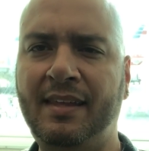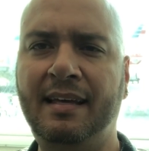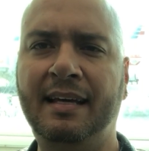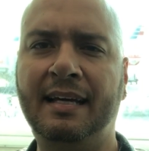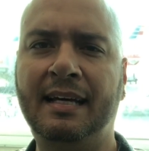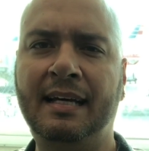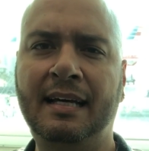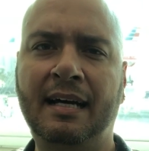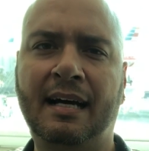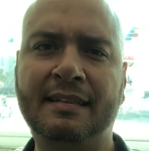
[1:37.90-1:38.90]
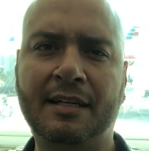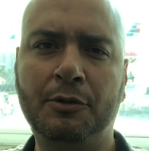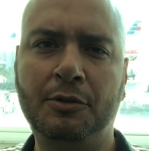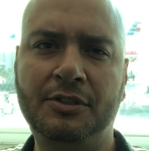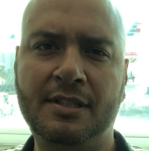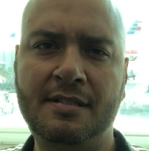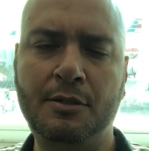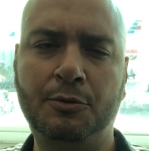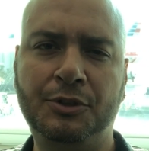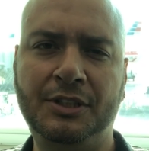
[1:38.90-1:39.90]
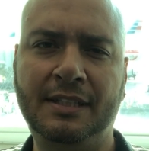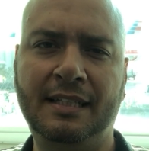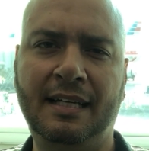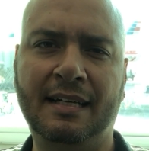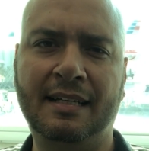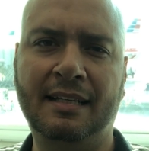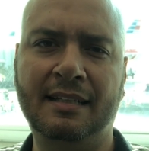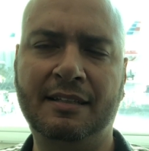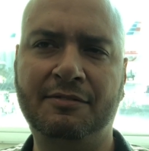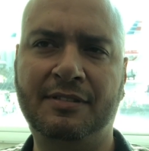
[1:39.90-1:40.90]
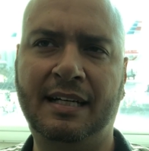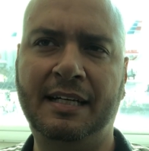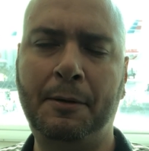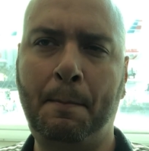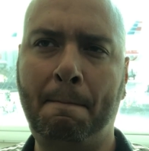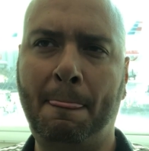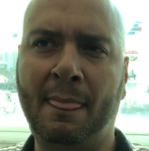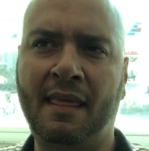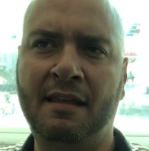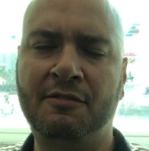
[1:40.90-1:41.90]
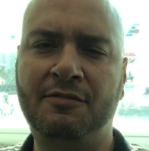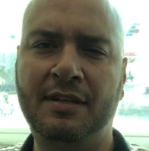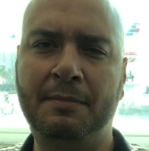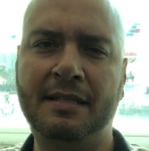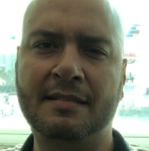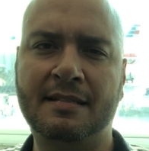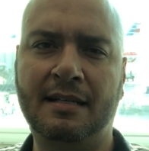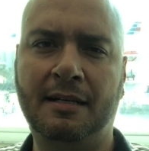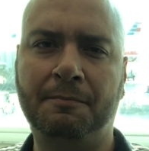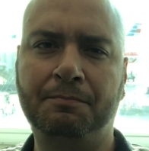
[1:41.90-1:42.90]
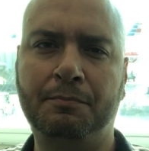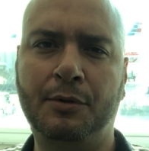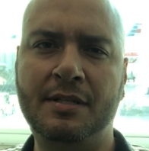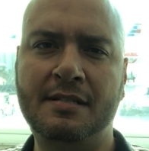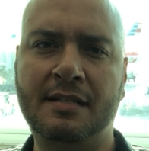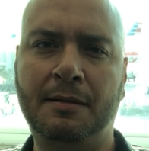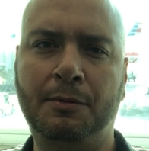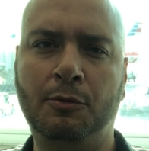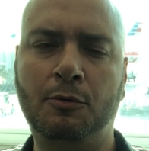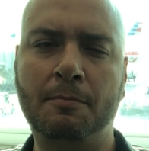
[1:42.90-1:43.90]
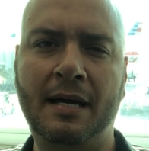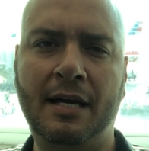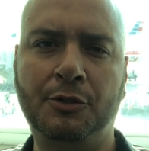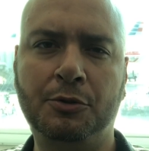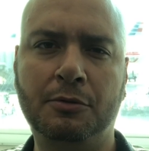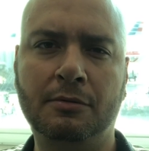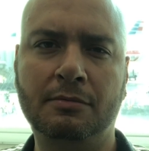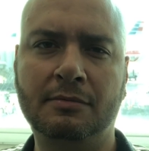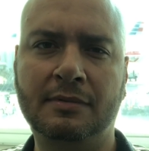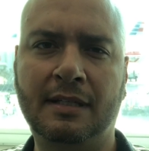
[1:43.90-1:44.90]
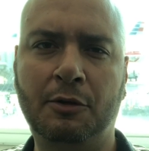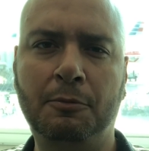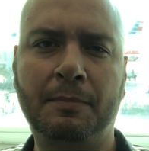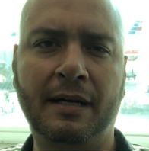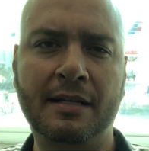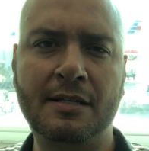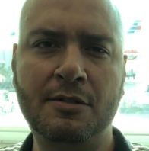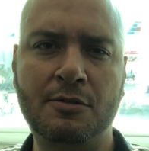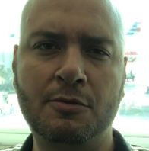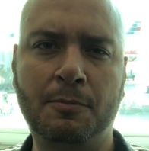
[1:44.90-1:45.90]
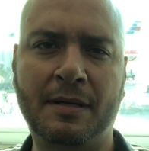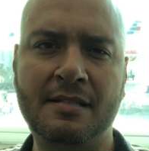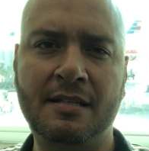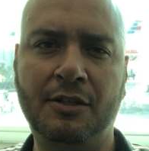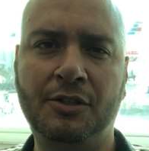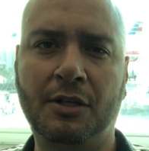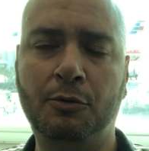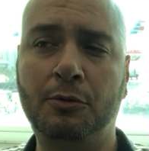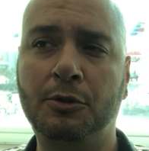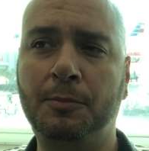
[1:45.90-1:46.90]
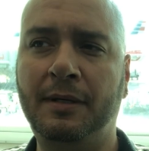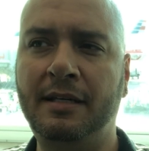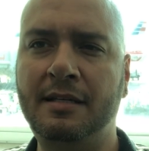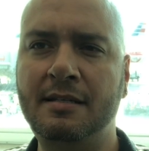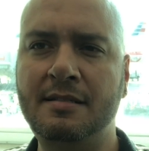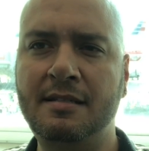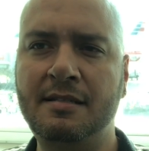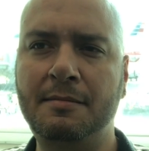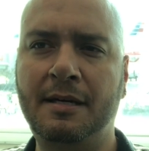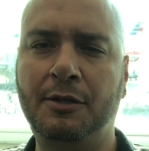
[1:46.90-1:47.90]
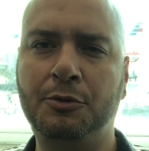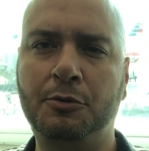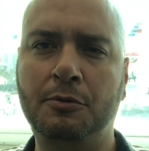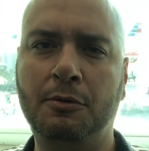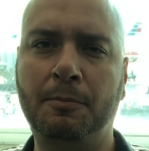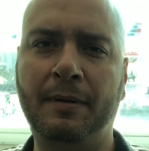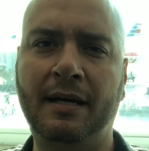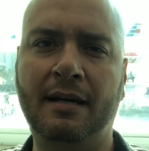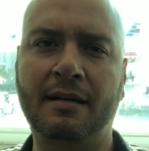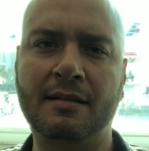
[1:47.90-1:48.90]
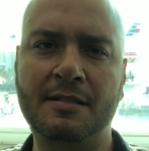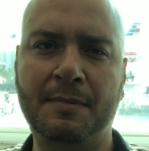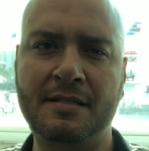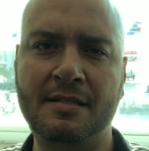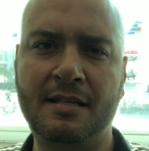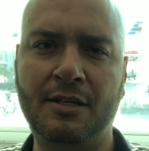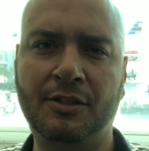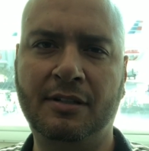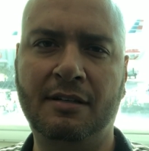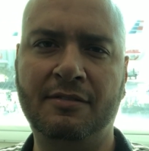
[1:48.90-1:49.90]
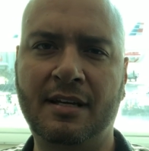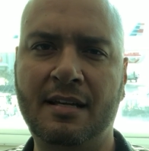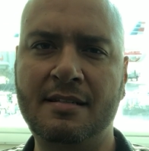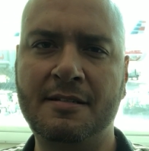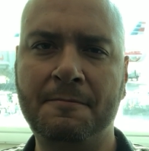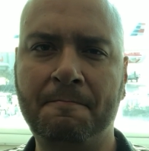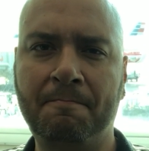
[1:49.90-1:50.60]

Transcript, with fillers: é, a tecnologia 5G é aquela que vai viabilizar, por exemplo, um médico está num país, o paciente está no outro país e esse médico opera esse paciente através